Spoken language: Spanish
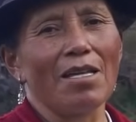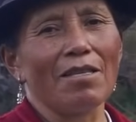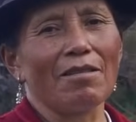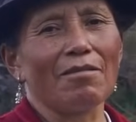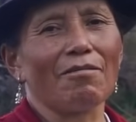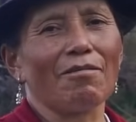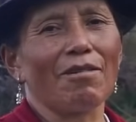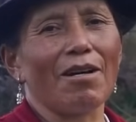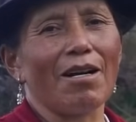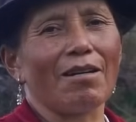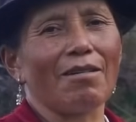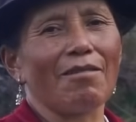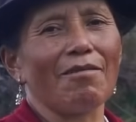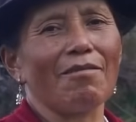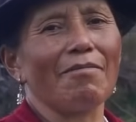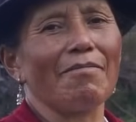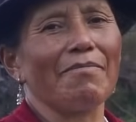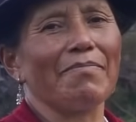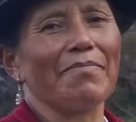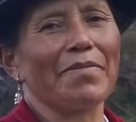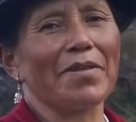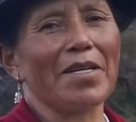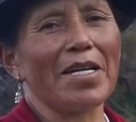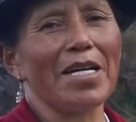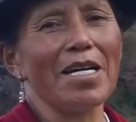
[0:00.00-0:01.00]
toca
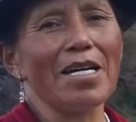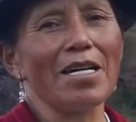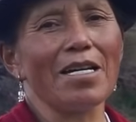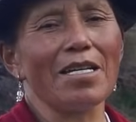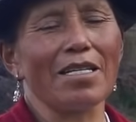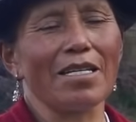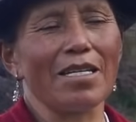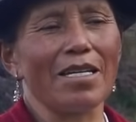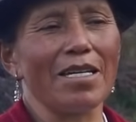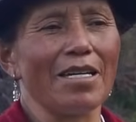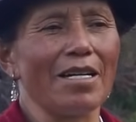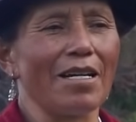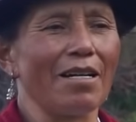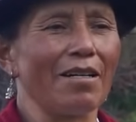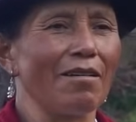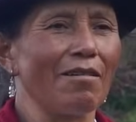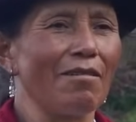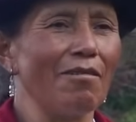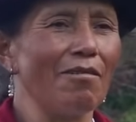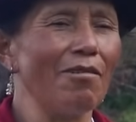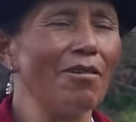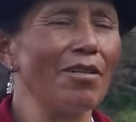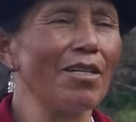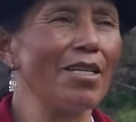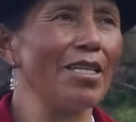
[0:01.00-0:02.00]
comprar, raiga,
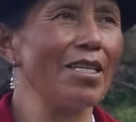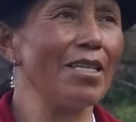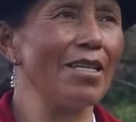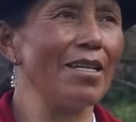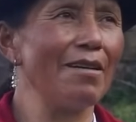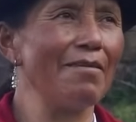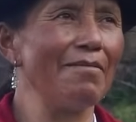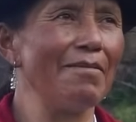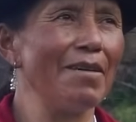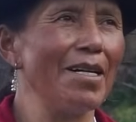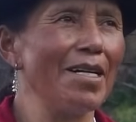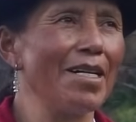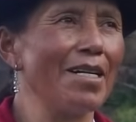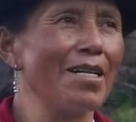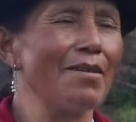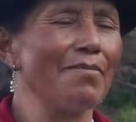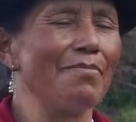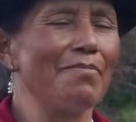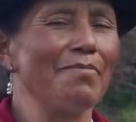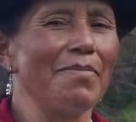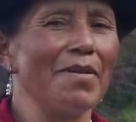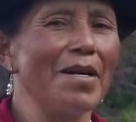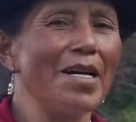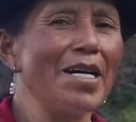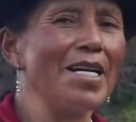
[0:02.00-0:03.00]
coge la vaca,
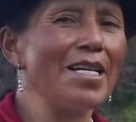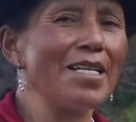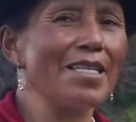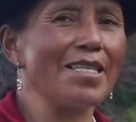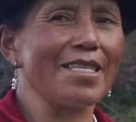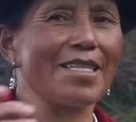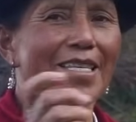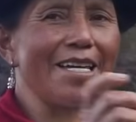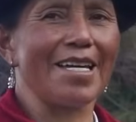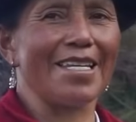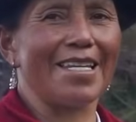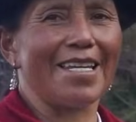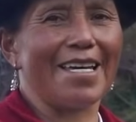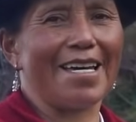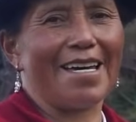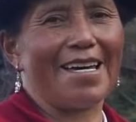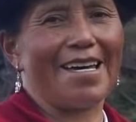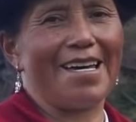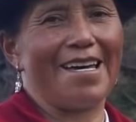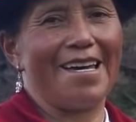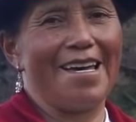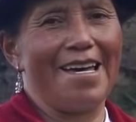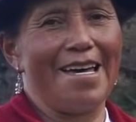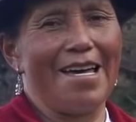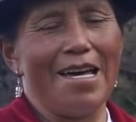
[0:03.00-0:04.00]

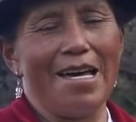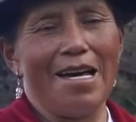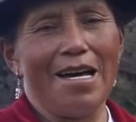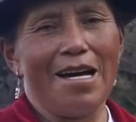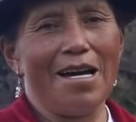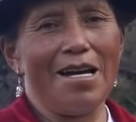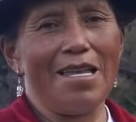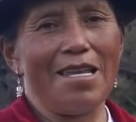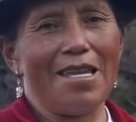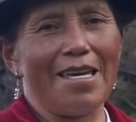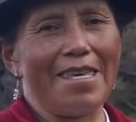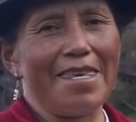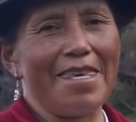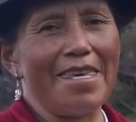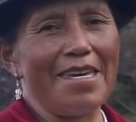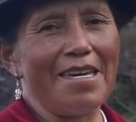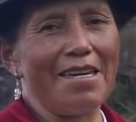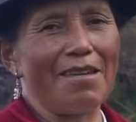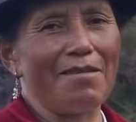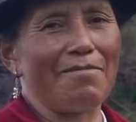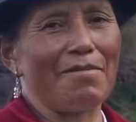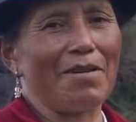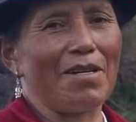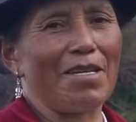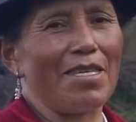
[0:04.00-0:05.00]
pásala a la
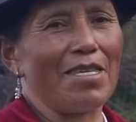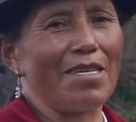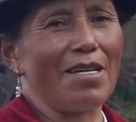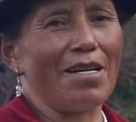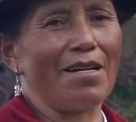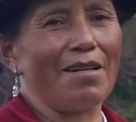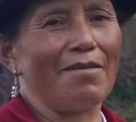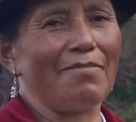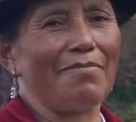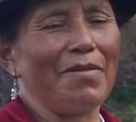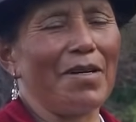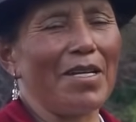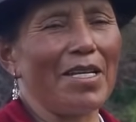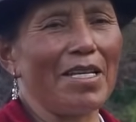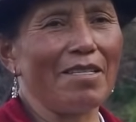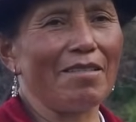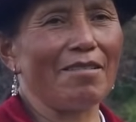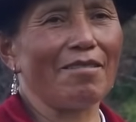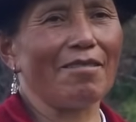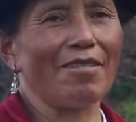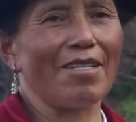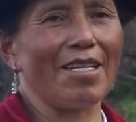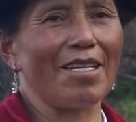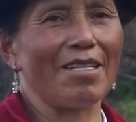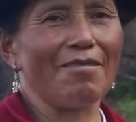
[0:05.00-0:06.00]
hierba y ya para
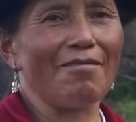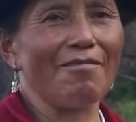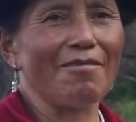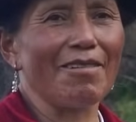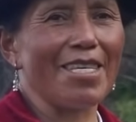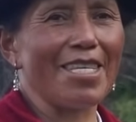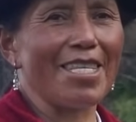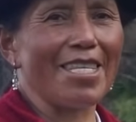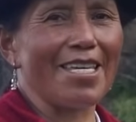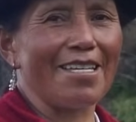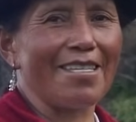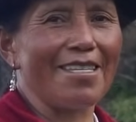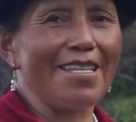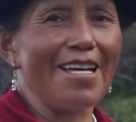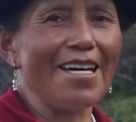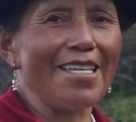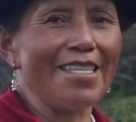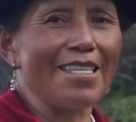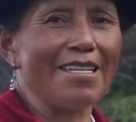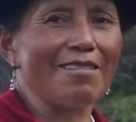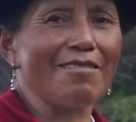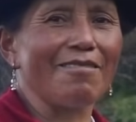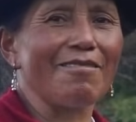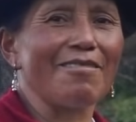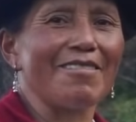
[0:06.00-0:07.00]
nosotros no queda
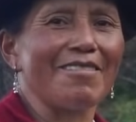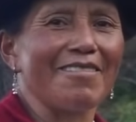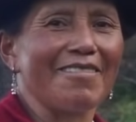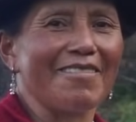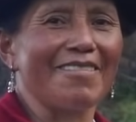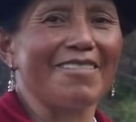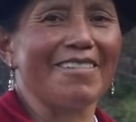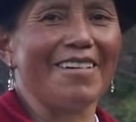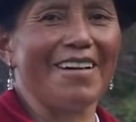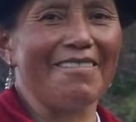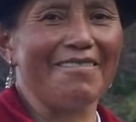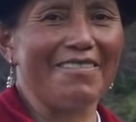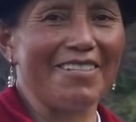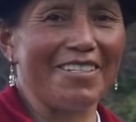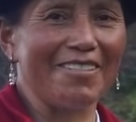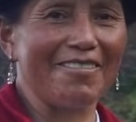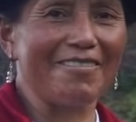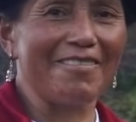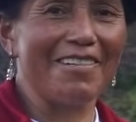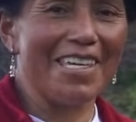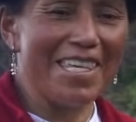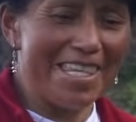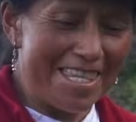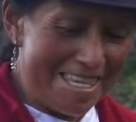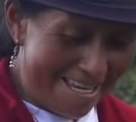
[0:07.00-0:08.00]
nada, solo con haber
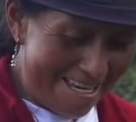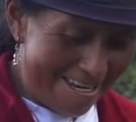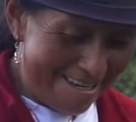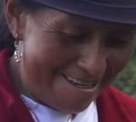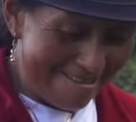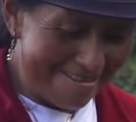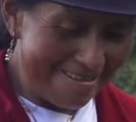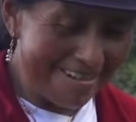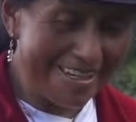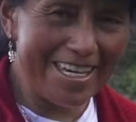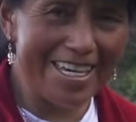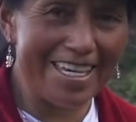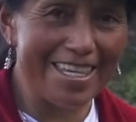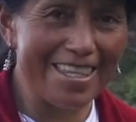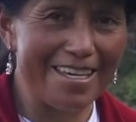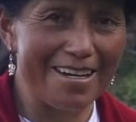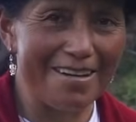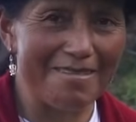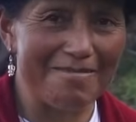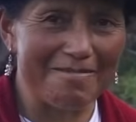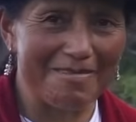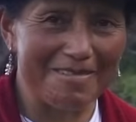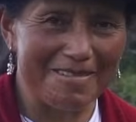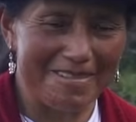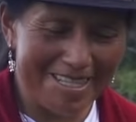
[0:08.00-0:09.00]
cuidado
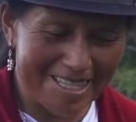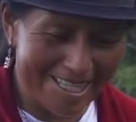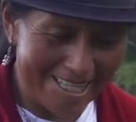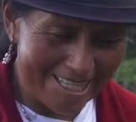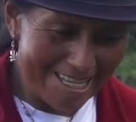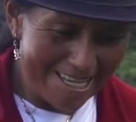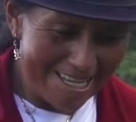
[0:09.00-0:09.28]
quedamos.